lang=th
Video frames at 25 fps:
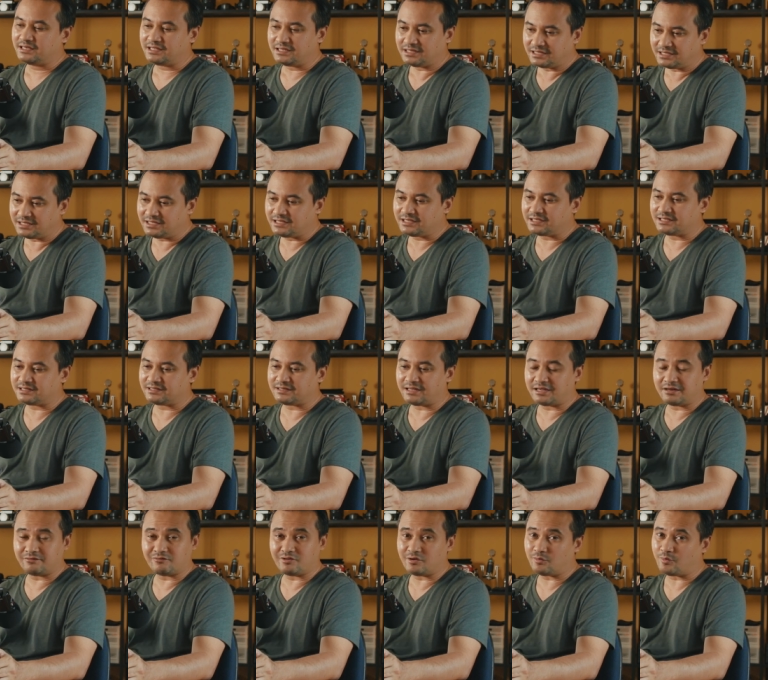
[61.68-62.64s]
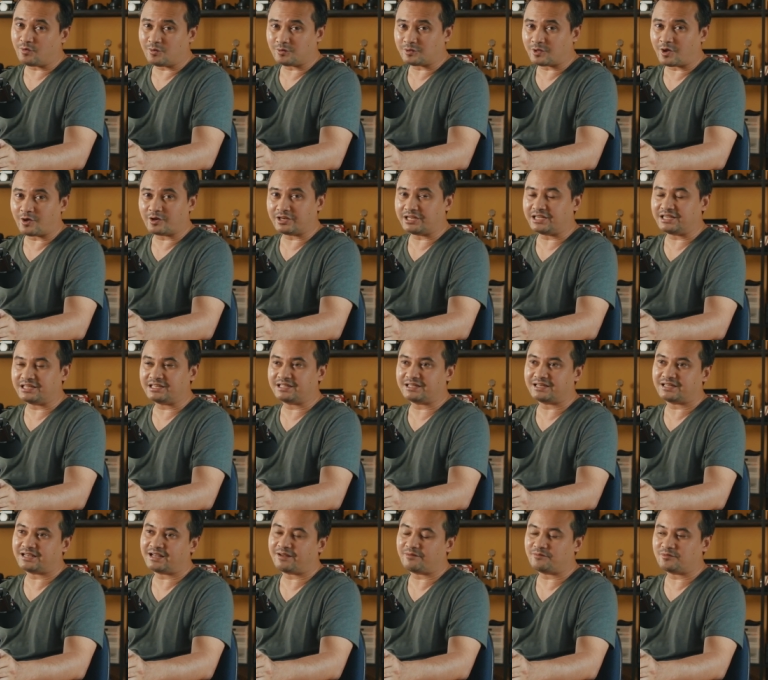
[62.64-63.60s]
ทีนี้ในรีวิวตอนนี้
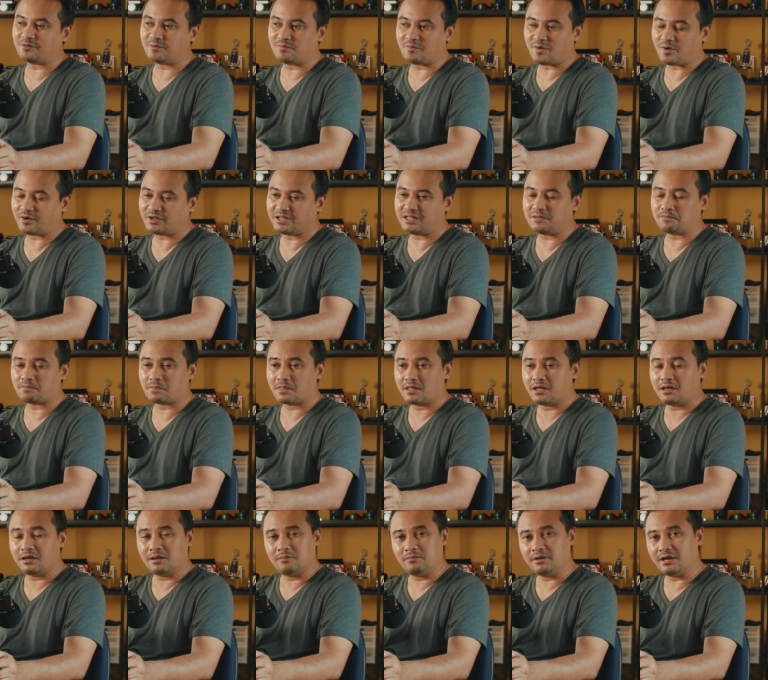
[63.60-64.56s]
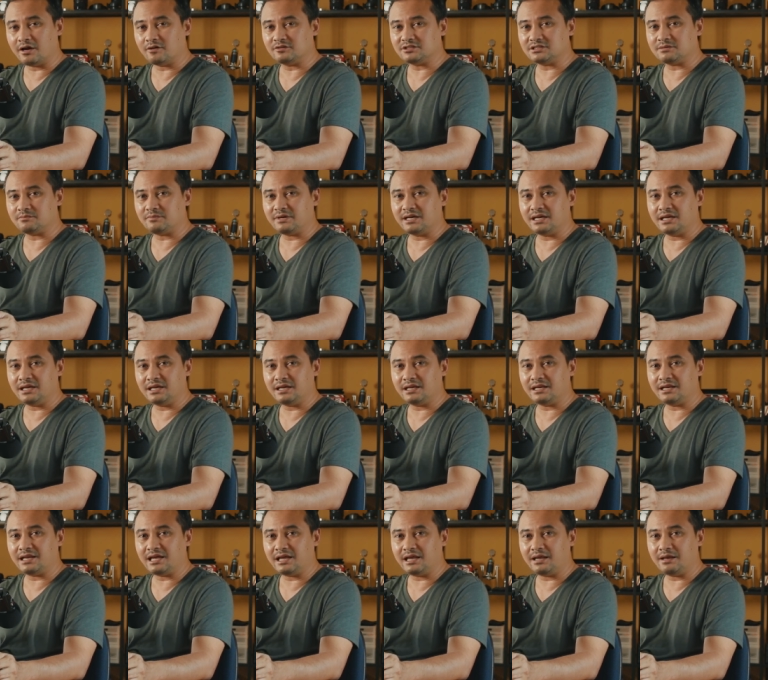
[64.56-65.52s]
เนี่ยนะครับต้องบอกงี้พี่เอาจะไม่
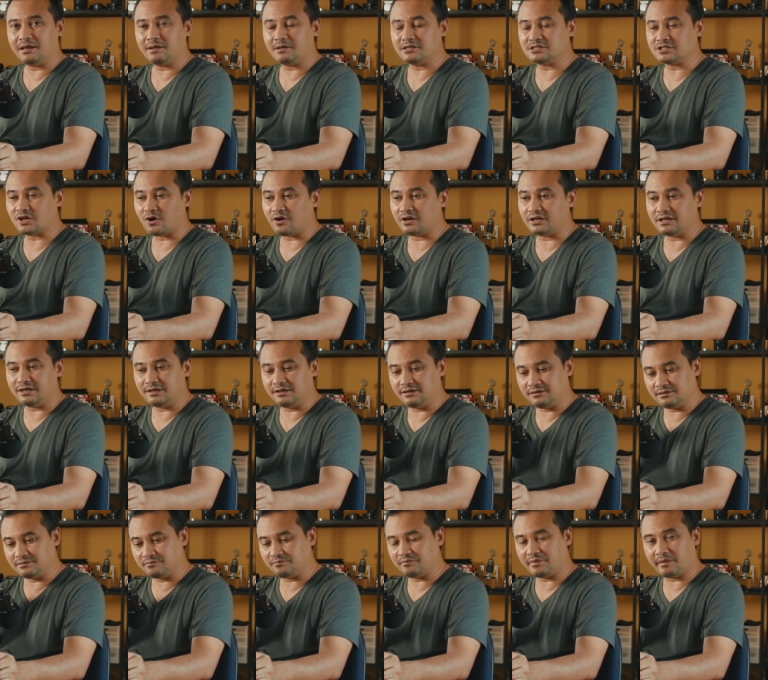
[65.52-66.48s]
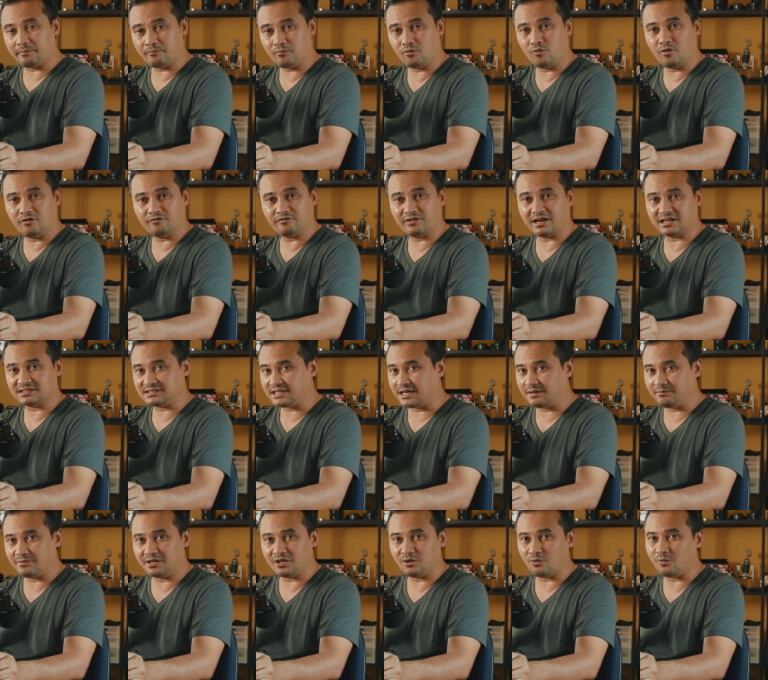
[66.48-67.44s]
ได้เจาะลึกแบบพวกฟังก์
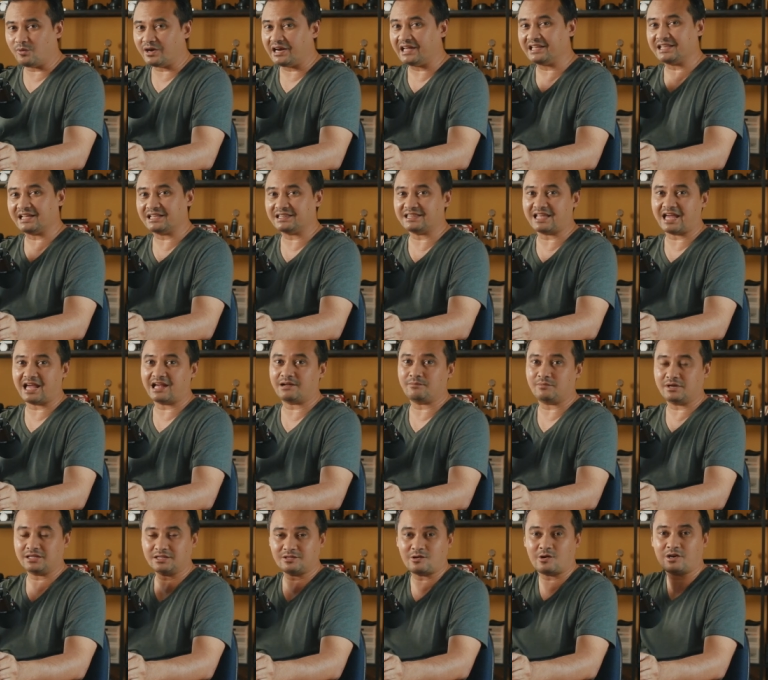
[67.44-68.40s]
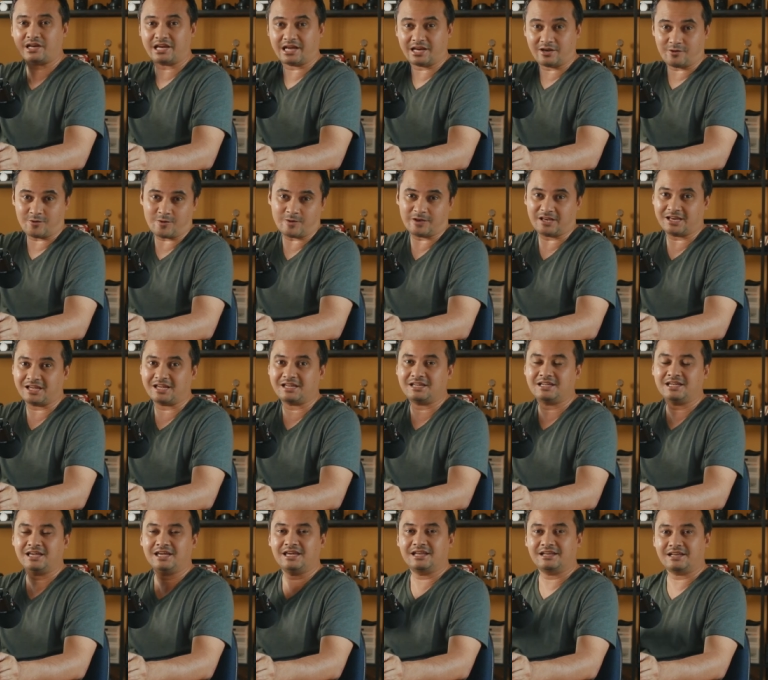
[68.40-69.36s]
ชันเมนูอะไรต่าง ๆเหมือนตอนแฮนด์ออนนะ
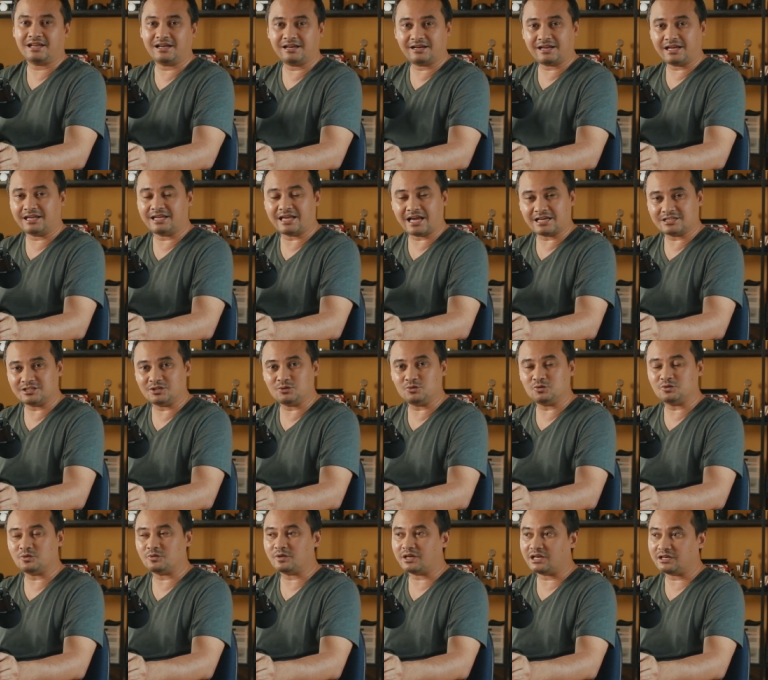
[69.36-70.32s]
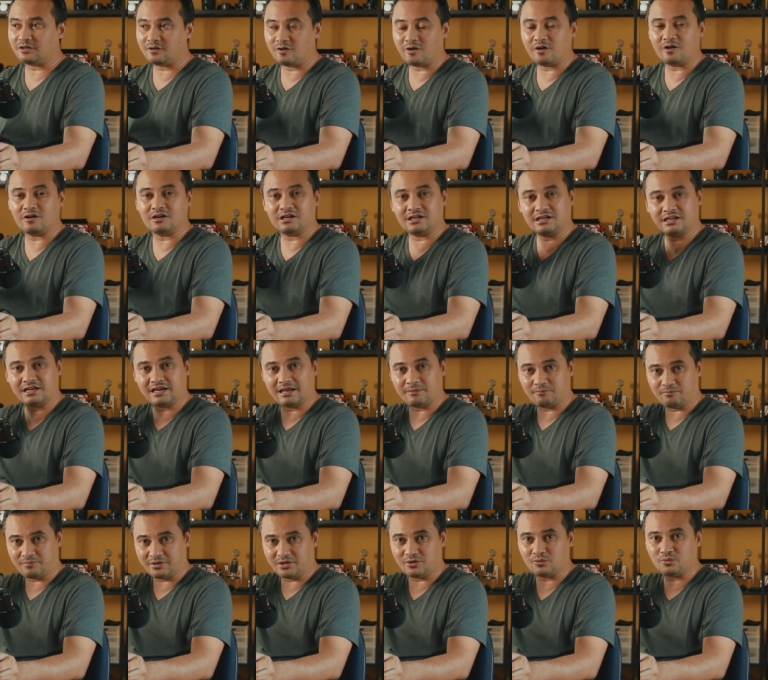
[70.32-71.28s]
ถ้าใครอยากจะดูตรงนั้นก็ก
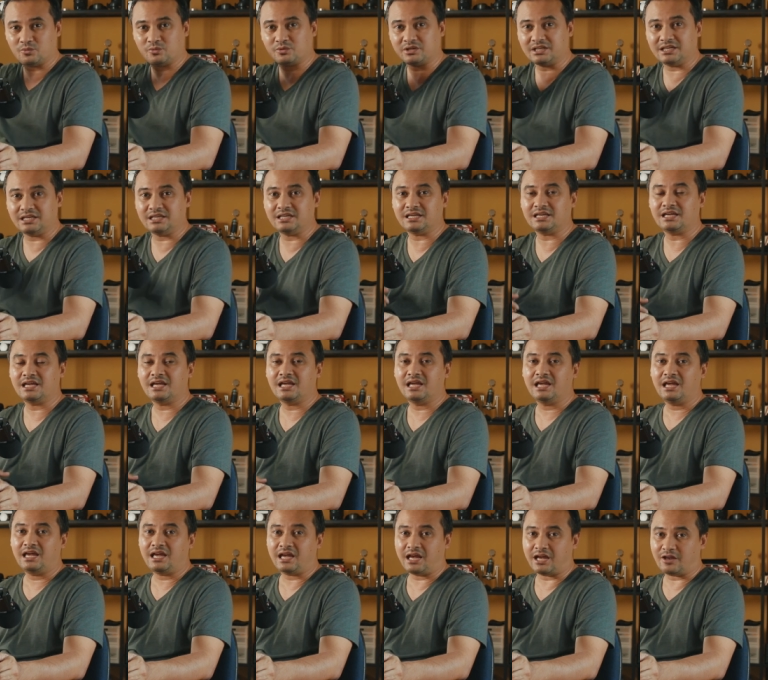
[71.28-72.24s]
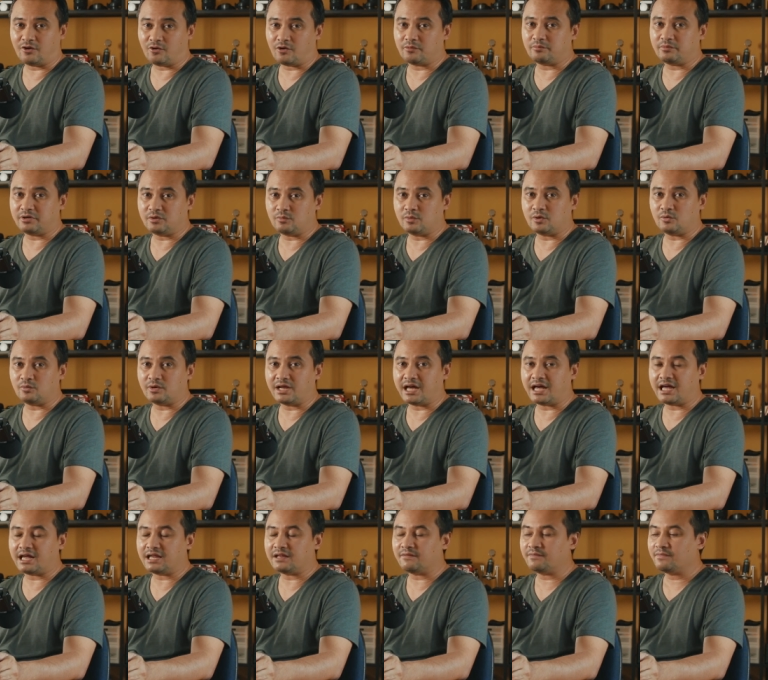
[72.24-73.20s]
ลับไปดูที่แฮนด์ออนพรีวิว
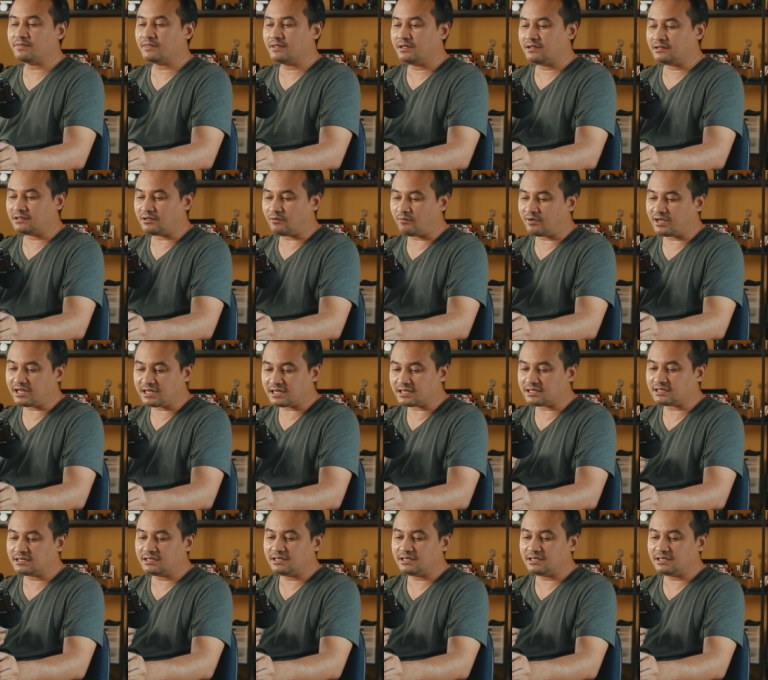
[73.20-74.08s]
ได้ แต่ว่า